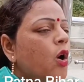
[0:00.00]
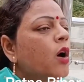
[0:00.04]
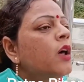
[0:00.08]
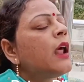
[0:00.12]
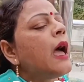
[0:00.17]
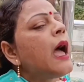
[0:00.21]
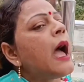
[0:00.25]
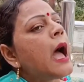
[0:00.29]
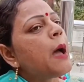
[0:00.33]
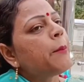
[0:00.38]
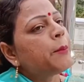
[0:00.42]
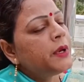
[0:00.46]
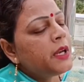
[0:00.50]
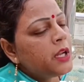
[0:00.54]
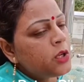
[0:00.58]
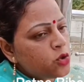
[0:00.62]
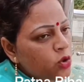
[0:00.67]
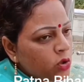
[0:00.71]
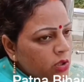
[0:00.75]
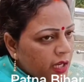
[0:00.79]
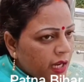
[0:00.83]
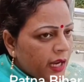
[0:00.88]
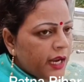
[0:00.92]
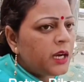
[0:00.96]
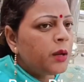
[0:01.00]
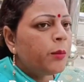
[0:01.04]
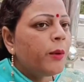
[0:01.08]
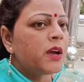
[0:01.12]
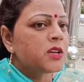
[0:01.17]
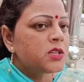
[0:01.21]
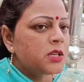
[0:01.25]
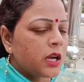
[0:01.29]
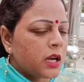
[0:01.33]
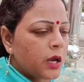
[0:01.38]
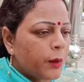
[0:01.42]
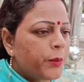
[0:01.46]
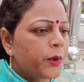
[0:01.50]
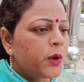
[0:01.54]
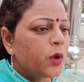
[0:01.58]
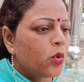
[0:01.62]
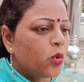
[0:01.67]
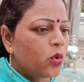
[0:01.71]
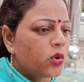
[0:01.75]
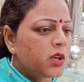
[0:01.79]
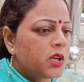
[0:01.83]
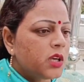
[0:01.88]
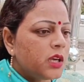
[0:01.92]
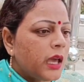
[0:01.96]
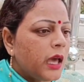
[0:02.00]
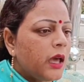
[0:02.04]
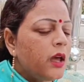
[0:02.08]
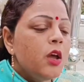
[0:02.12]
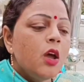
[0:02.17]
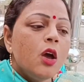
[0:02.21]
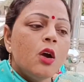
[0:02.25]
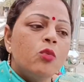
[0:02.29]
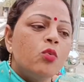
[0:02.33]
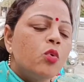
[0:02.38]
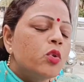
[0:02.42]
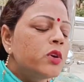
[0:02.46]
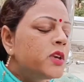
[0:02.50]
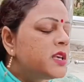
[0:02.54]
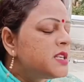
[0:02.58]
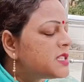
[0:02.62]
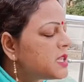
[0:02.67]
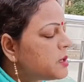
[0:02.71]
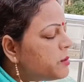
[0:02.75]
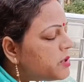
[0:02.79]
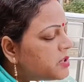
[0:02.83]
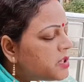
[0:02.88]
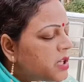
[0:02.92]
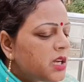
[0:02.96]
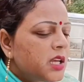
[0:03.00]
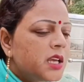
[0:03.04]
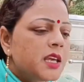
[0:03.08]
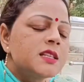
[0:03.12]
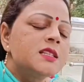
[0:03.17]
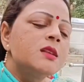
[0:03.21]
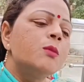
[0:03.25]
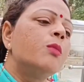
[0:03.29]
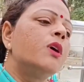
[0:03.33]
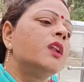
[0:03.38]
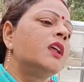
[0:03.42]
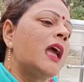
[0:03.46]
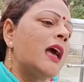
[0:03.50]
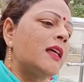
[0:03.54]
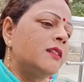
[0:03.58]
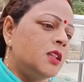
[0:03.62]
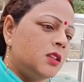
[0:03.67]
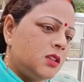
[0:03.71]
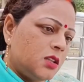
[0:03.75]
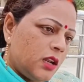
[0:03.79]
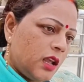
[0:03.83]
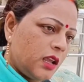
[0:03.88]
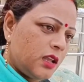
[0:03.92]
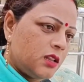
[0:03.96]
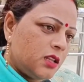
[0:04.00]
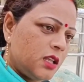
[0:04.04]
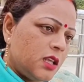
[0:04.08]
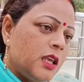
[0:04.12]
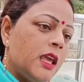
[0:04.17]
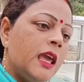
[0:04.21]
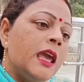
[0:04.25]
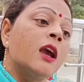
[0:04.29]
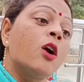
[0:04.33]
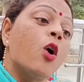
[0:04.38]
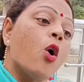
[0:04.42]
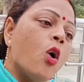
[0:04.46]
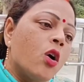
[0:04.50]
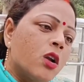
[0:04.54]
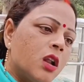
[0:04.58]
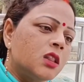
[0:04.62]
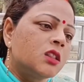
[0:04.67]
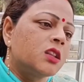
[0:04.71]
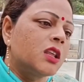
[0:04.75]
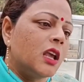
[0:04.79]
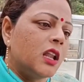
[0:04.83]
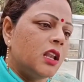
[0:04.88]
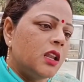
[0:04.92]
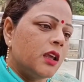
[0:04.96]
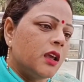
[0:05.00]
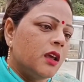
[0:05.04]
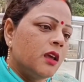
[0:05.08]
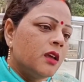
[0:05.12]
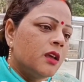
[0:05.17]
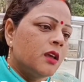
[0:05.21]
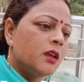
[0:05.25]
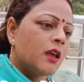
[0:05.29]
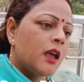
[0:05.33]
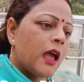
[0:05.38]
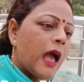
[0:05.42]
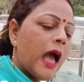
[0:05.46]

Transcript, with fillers: और आपने जो ठेठ भाषा का प्रयोग किया वो किसी भी तरीके से मर्यादित नहीं थी एक औरत के लिए